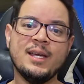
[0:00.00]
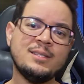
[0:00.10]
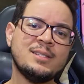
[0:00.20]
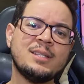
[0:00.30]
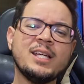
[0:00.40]

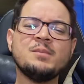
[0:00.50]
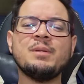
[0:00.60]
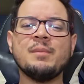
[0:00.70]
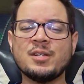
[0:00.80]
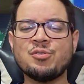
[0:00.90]
Esses três
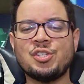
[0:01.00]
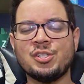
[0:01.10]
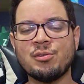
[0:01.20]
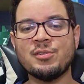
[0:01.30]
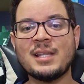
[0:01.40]
primeiros
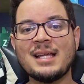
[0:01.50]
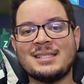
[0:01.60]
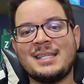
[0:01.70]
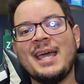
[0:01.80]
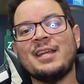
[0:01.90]
títulos da
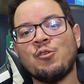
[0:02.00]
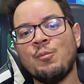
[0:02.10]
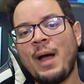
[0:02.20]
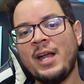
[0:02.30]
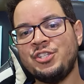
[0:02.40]
série
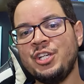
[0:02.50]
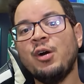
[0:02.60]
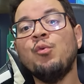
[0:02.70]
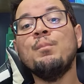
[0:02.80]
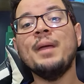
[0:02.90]

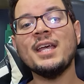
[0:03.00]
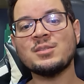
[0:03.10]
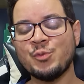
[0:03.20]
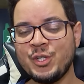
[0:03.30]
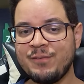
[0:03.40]
compartilham o
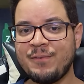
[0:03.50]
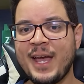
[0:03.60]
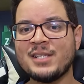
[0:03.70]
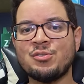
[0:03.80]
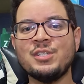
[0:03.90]
mesmo
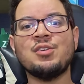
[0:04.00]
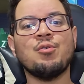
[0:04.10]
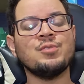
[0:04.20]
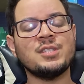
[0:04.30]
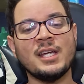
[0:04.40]
universo e se
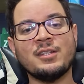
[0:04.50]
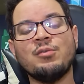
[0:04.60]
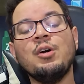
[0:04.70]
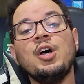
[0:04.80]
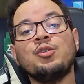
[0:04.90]

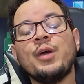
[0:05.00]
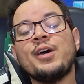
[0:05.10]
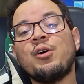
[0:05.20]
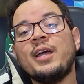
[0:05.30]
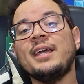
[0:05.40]
concentram no
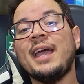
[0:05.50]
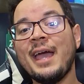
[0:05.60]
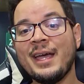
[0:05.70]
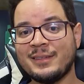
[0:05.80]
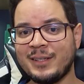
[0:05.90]
herói
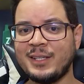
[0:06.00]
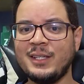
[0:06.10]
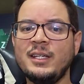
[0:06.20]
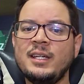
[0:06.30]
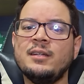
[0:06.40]
Erdrick
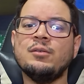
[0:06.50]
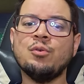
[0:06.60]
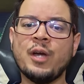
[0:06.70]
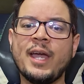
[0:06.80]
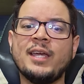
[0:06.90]
e
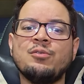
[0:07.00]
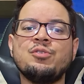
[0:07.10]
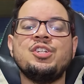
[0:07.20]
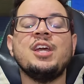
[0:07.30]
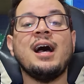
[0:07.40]
no reino
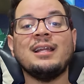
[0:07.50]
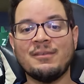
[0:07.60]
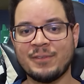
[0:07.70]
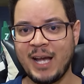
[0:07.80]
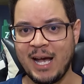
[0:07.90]
de
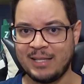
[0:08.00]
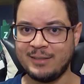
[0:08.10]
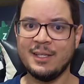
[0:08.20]
Alephgard.